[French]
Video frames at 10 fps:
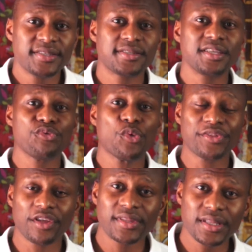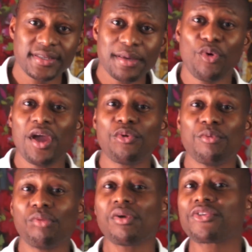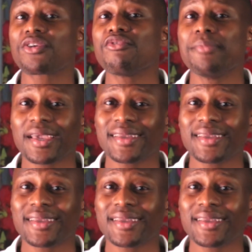cesser de vous contenter de ce qui est moyen ou bon lorsque vous